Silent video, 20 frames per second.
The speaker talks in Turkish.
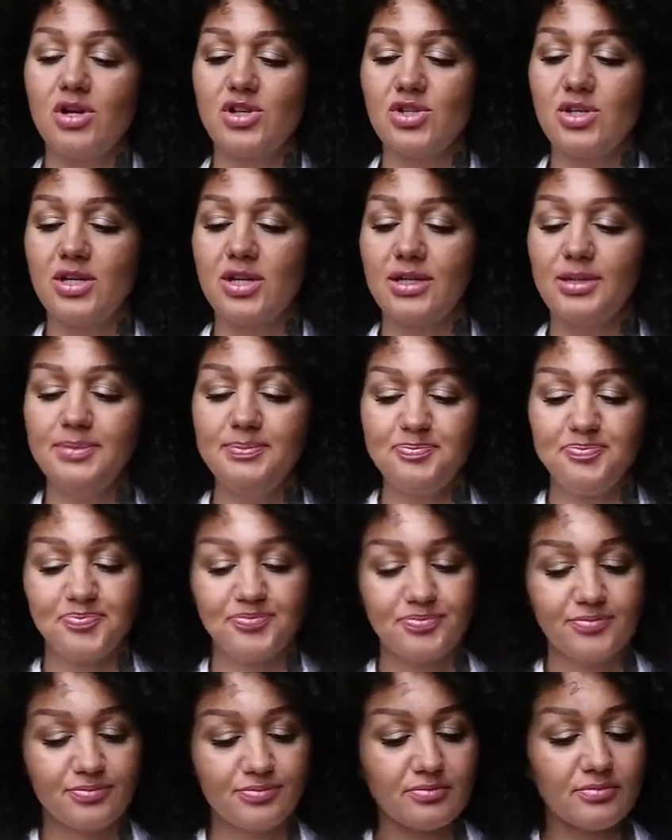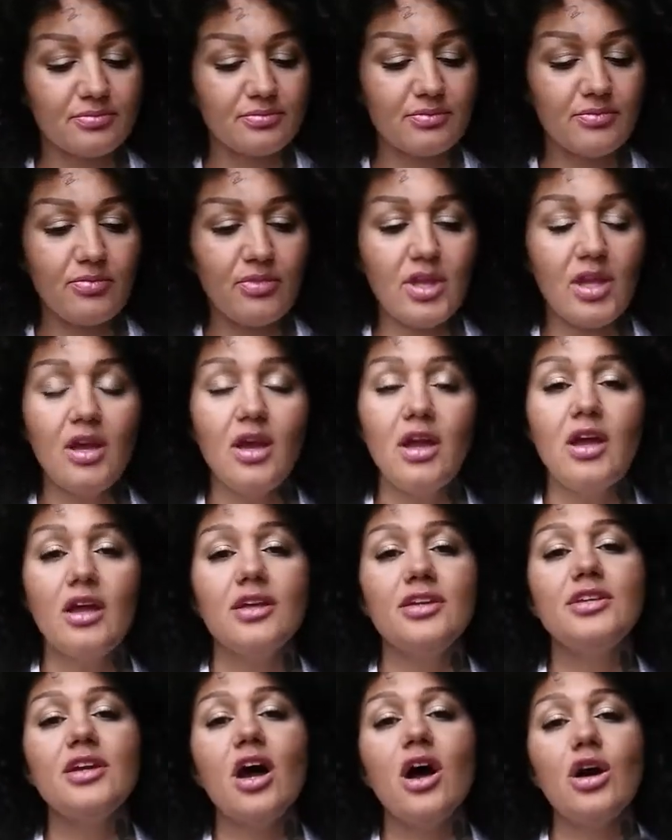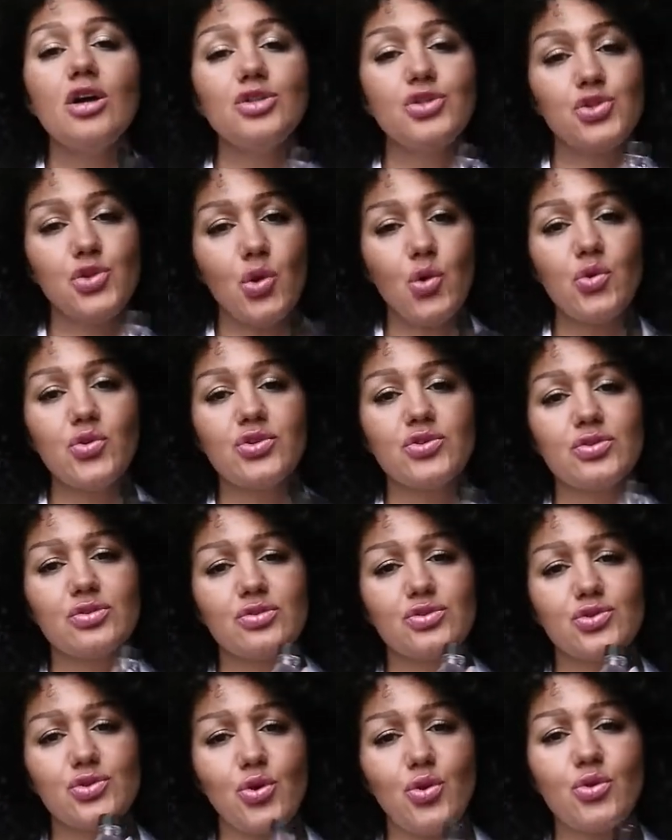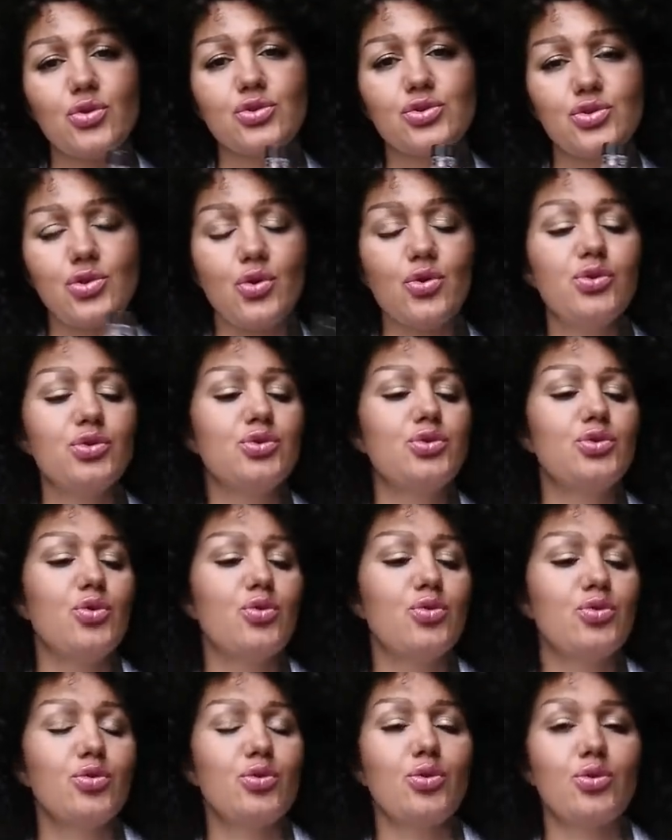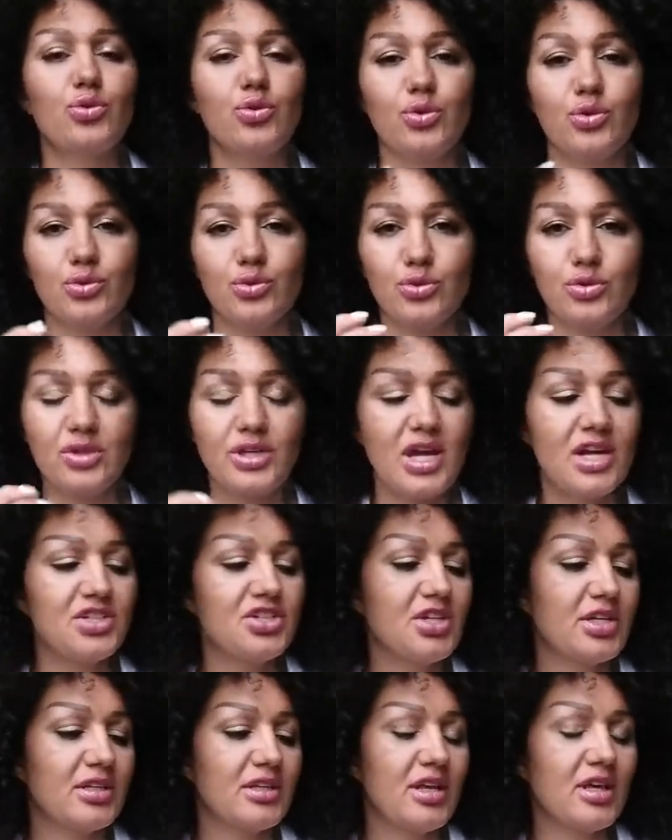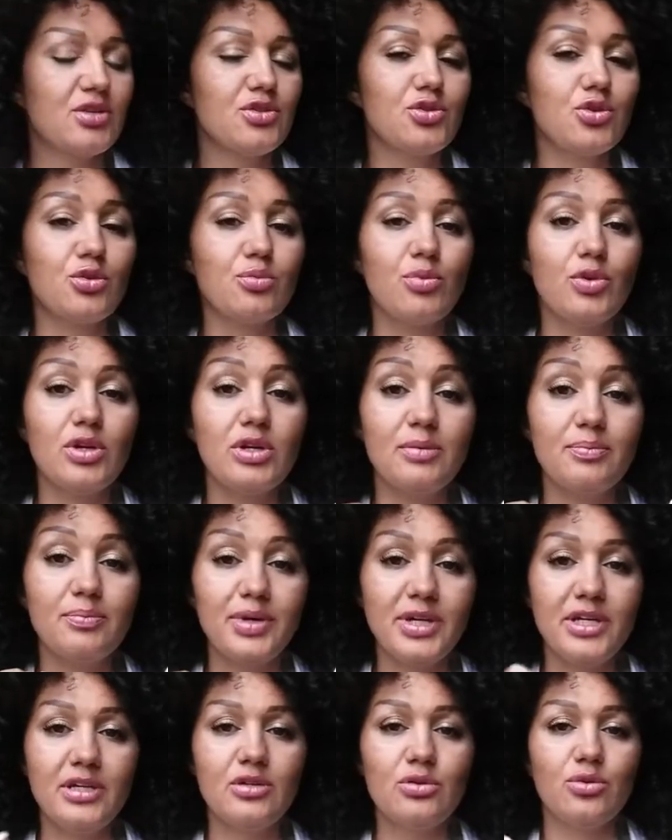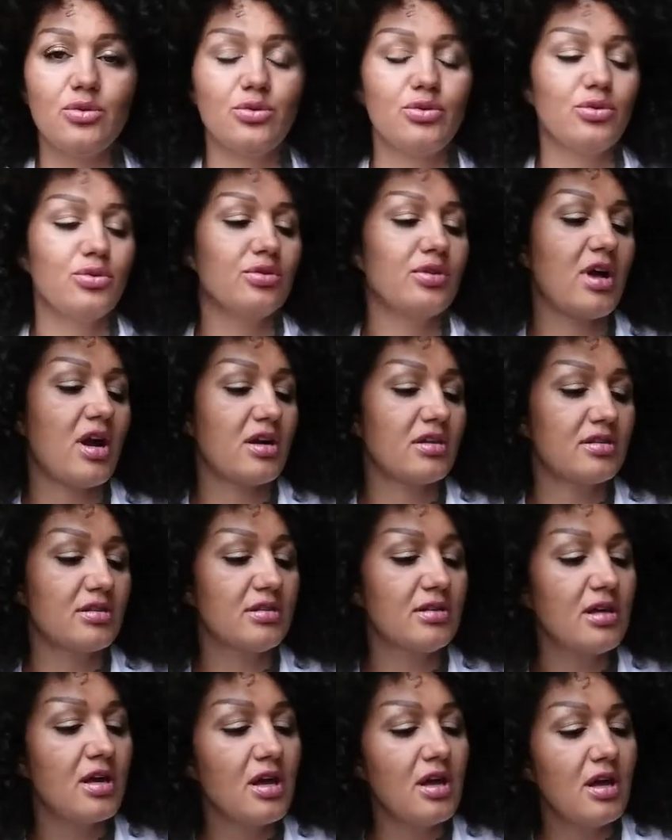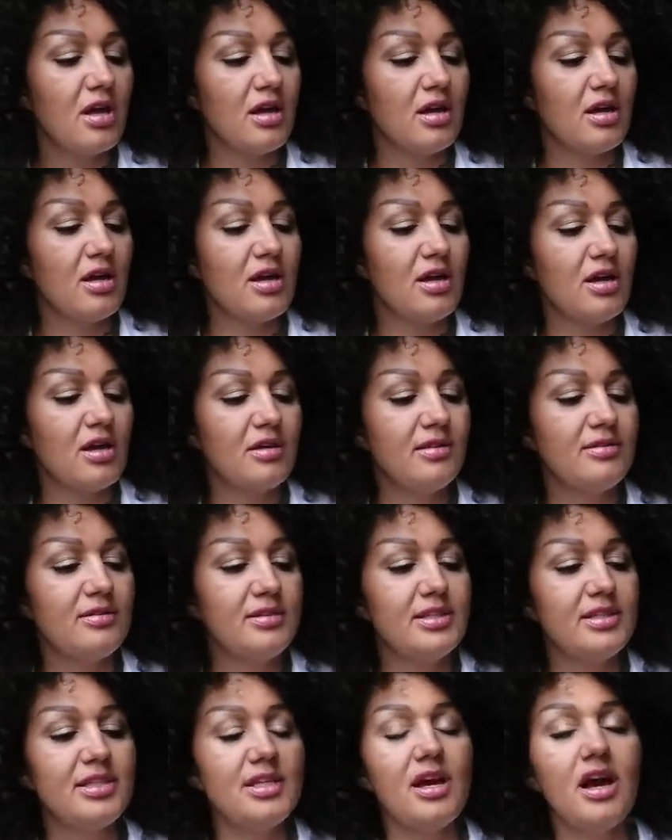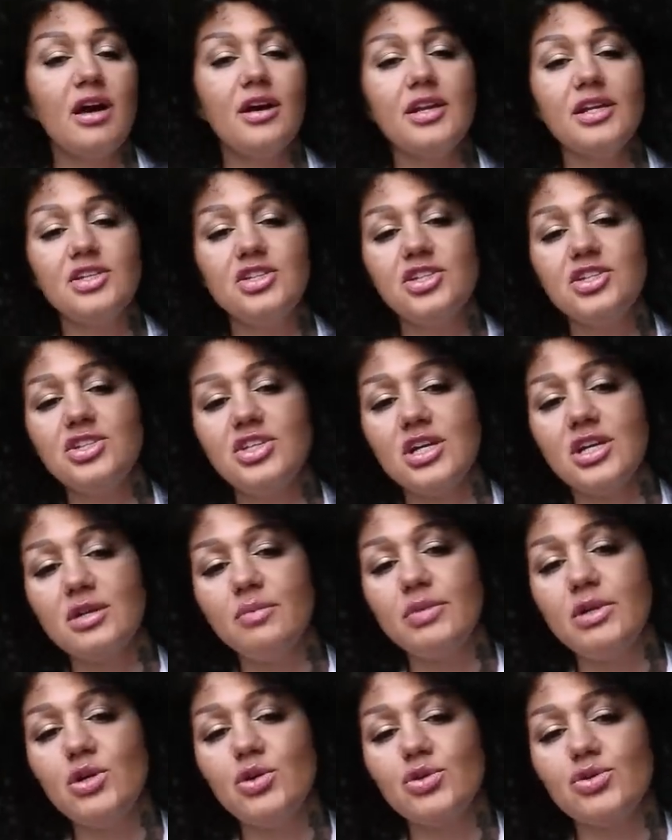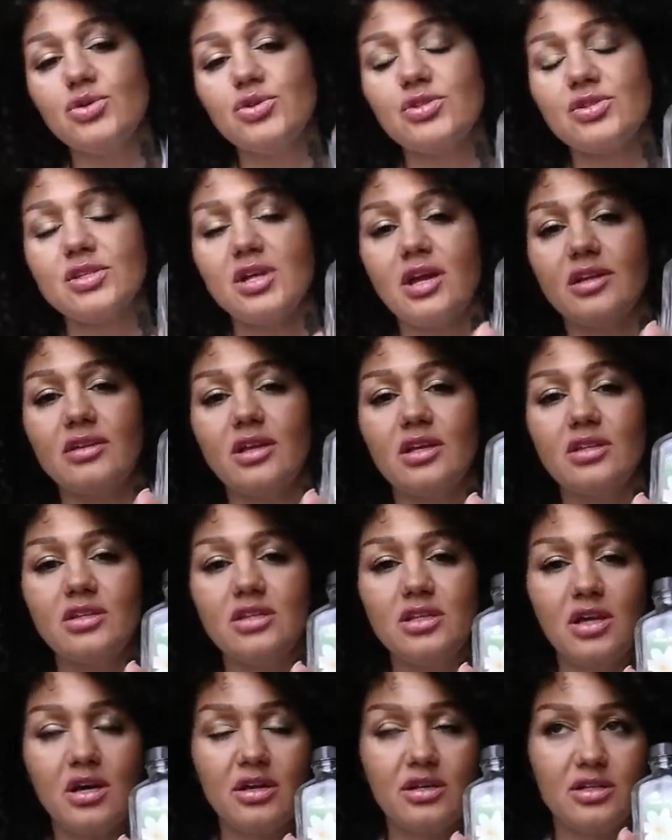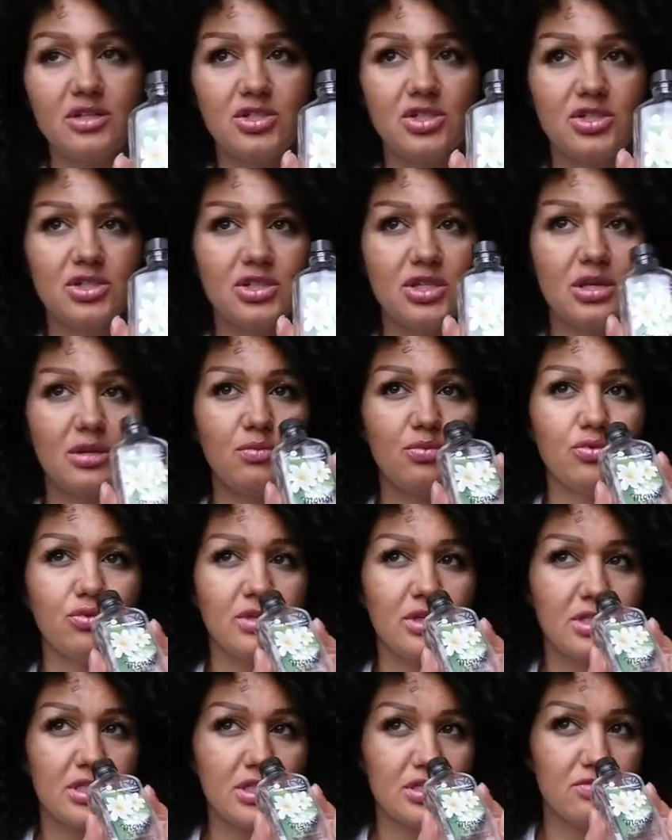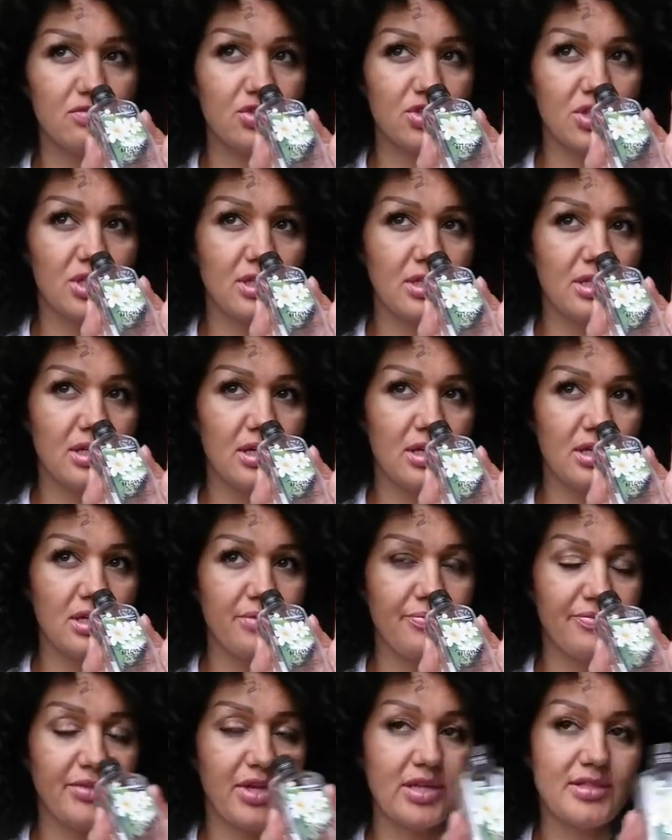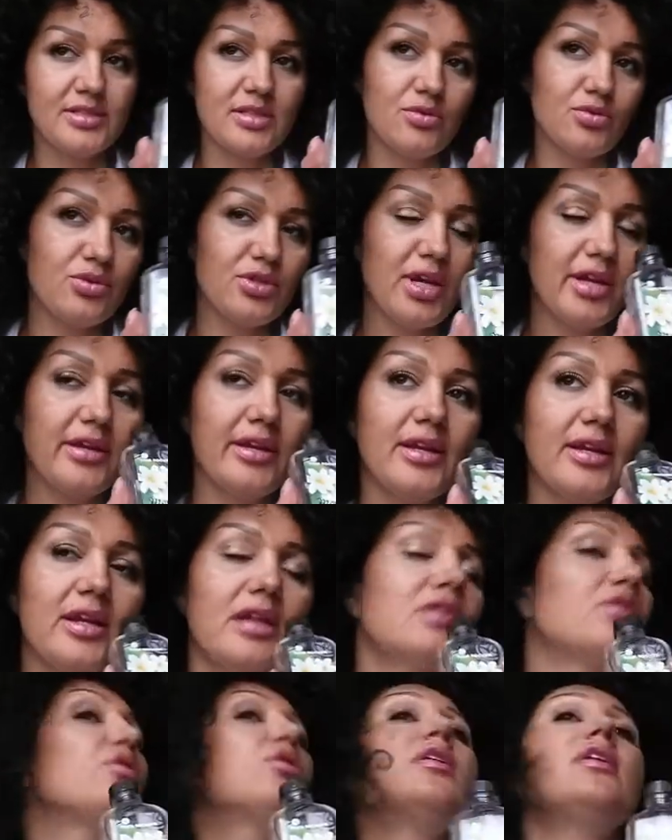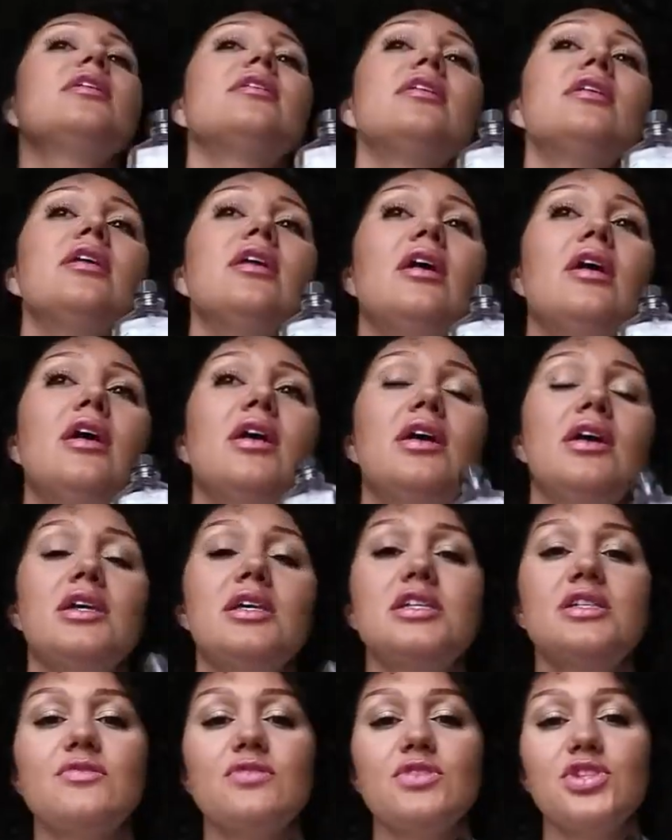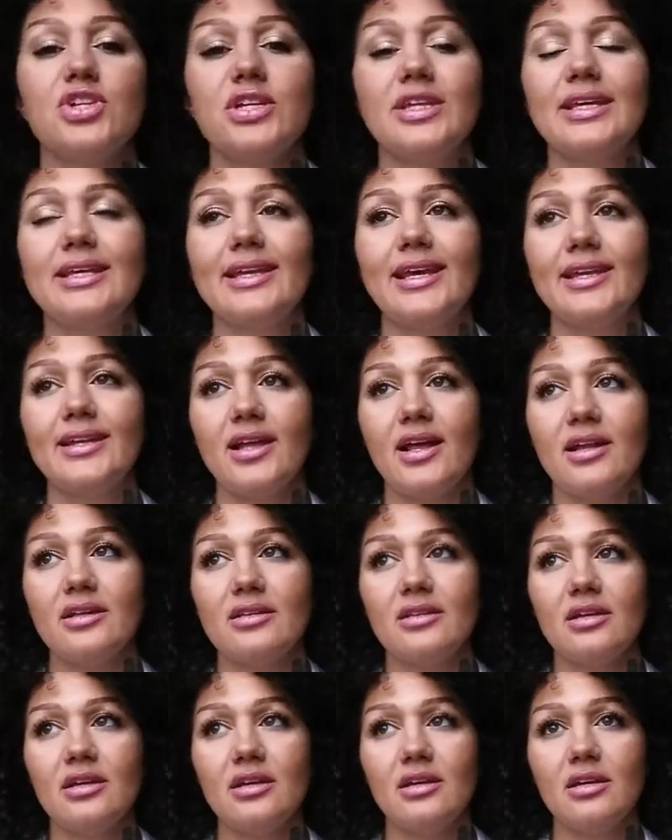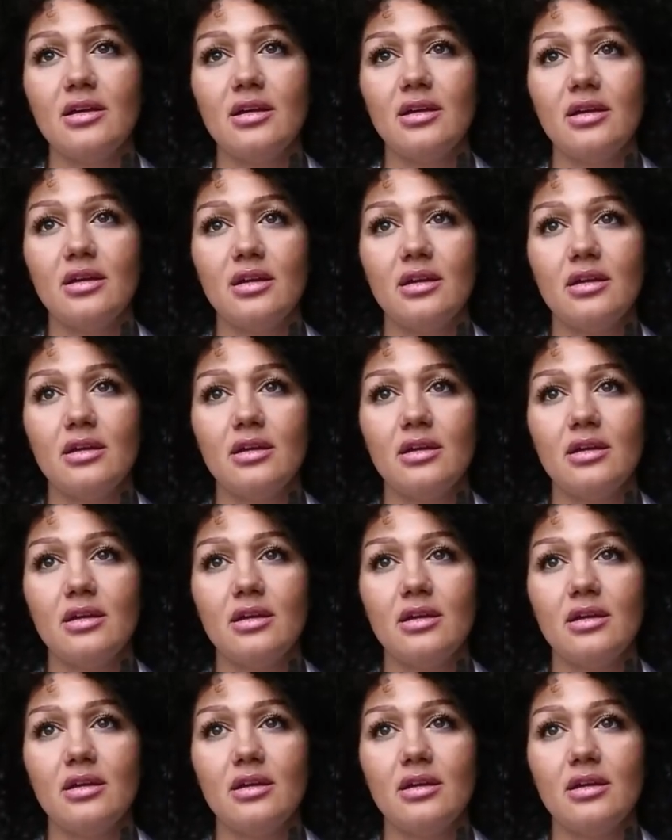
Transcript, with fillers: başlayalım. Yağ çok çok çok yoğun kokuyordu. Gerçekten çok böyle bayık kokuyordu artık. E, tiare çiçeğini biliyorsunuz zaten. Tiare çiçeği burada İsviçre'de aslında dünya genelinde öyle de İsviçre'de genelde e,